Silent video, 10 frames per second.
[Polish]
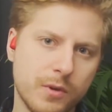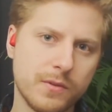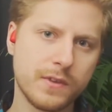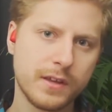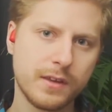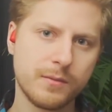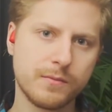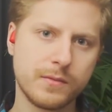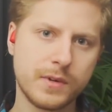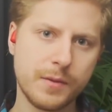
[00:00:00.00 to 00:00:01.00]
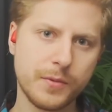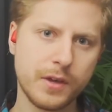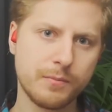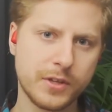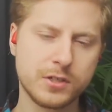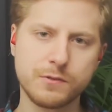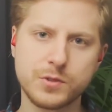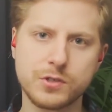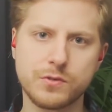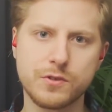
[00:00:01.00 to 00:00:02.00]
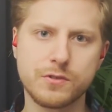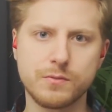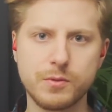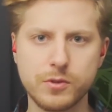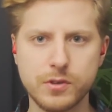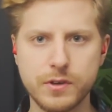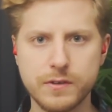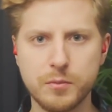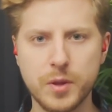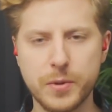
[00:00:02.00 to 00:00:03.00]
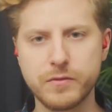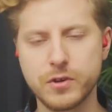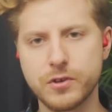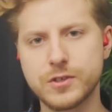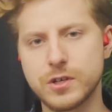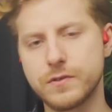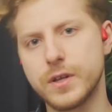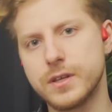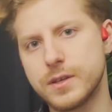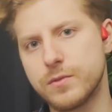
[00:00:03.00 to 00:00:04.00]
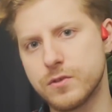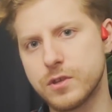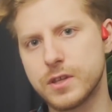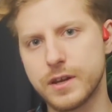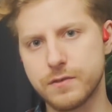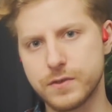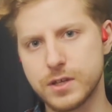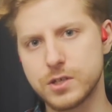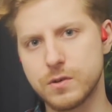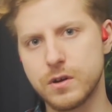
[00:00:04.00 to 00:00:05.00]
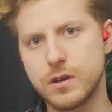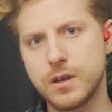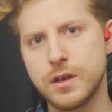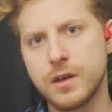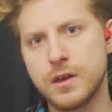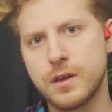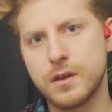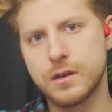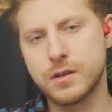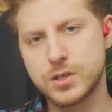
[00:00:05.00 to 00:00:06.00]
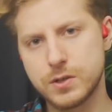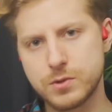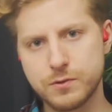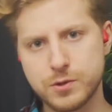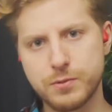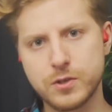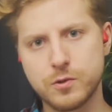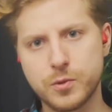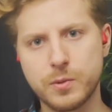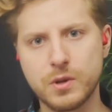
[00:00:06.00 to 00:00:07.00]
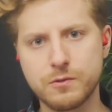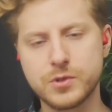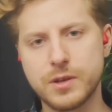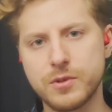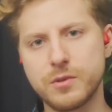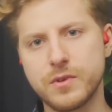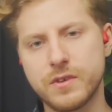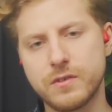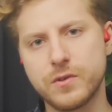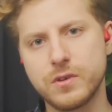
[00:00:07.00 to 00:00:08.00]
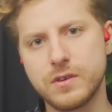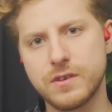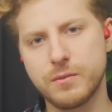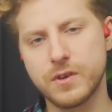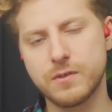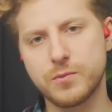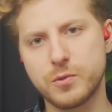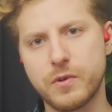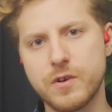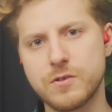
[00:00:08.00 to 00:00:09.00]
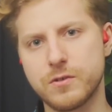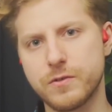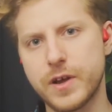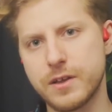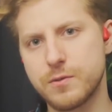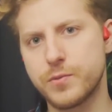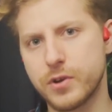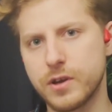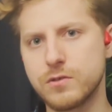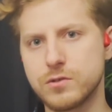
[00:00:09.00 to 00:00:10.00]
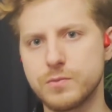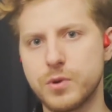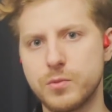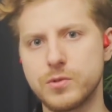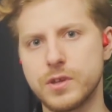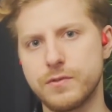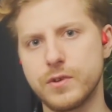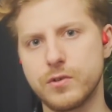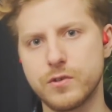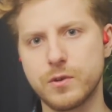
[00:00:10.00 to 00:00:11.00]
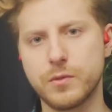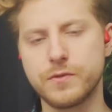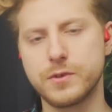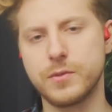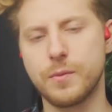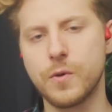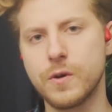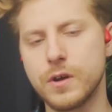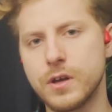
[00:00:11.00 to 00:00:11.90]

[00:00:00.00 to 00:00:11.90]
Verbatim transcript: Moim zdaniem lepiej patrzeć w przyszłość. To Mimo kupi. to jestem naprawdę rozczarowany tym, co się teraz wydarzyło. I czułem, że w przypadku problemów przynajmniej do mnie zadzwoni, zamiast próbować rozwalać projekt, który pomógł tak wielu osobom, w tym jemu.